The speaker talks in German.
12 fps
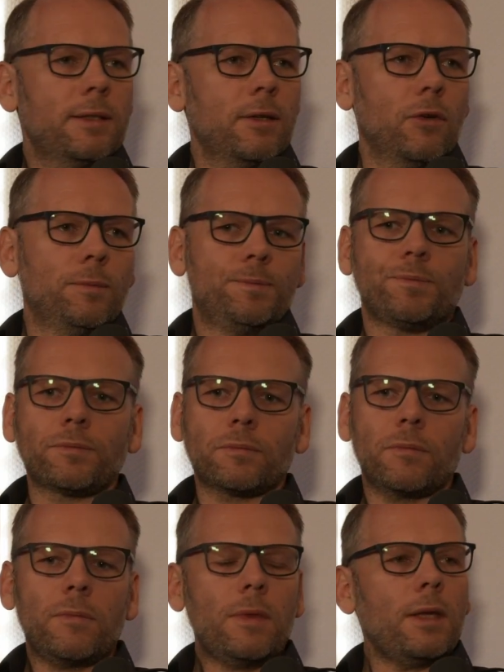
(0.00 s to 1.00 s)
es ja darum,
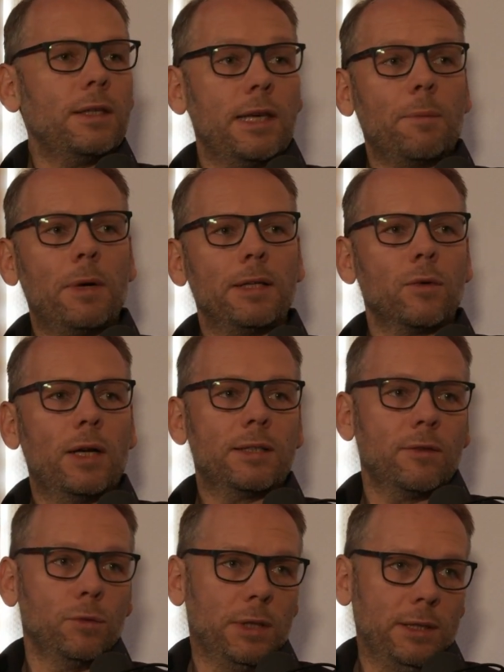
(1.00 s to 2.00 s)
ich habe also
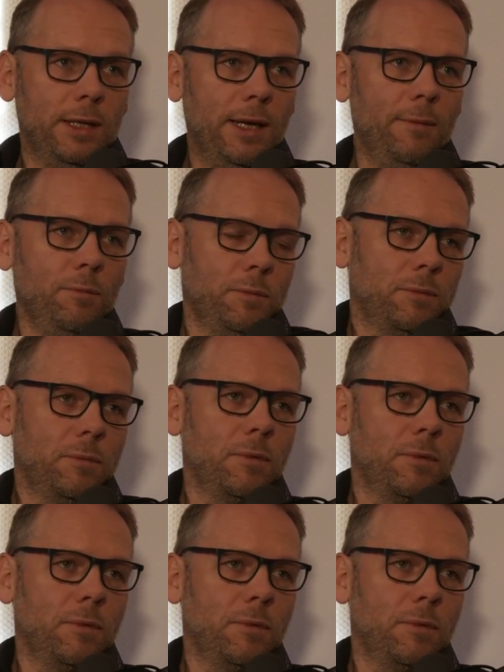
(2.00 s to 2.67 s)
als Unternehmen